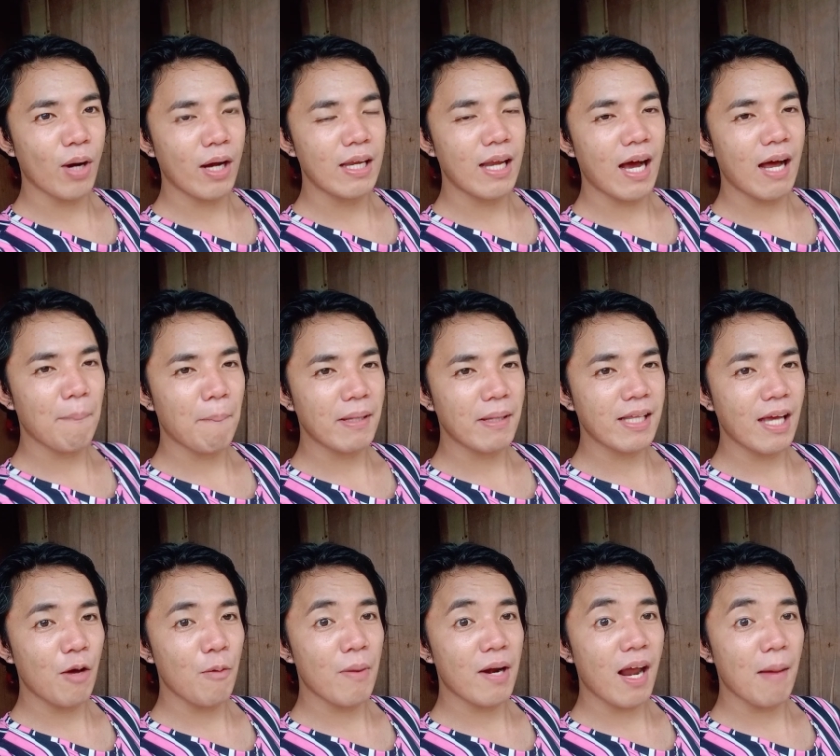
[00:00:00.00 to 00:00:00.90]
kailangan pa tayo
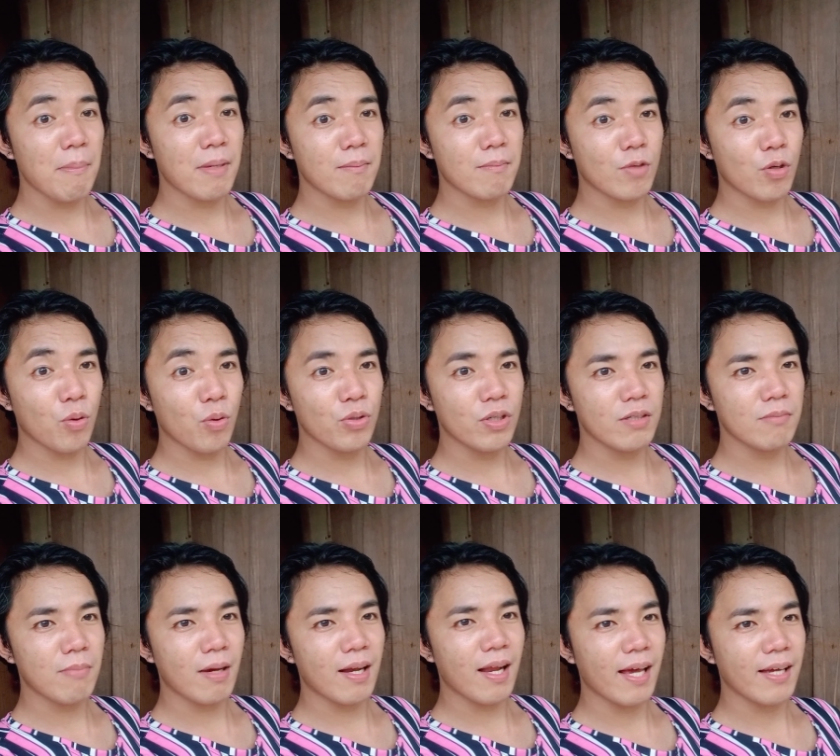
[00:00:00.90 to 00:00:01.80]
maraming kunin
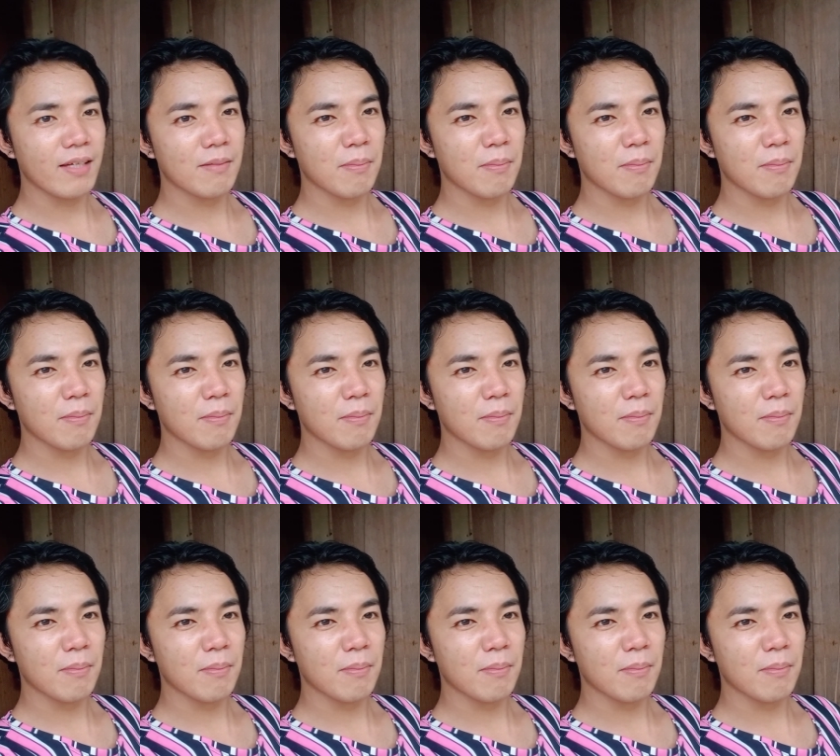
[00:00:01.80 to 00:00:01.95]
ba like